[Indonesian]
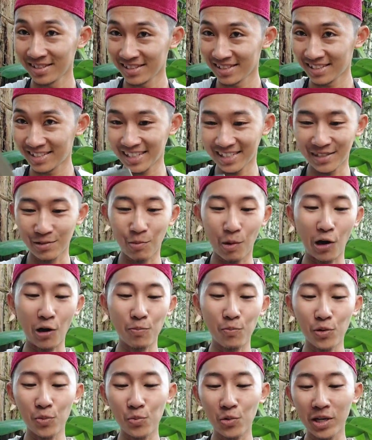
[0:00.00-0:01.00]
sis
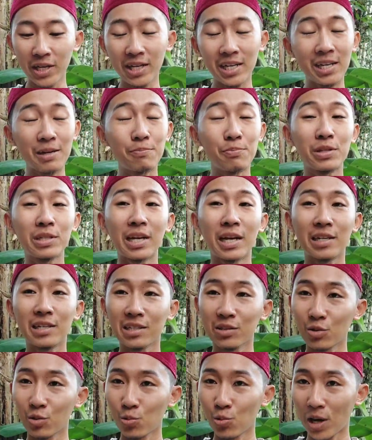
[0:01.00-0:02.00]
walaupun mungkin ini bisa
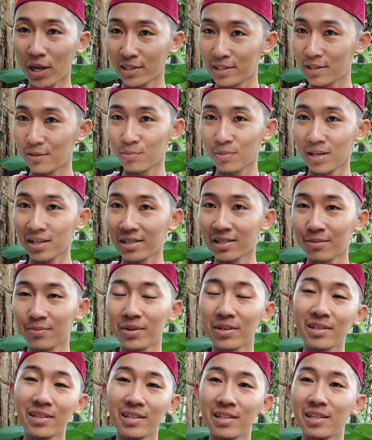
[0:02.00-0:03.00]
dituajamkan
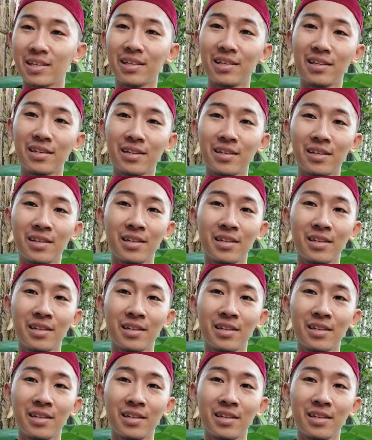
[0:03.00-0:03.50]
seperti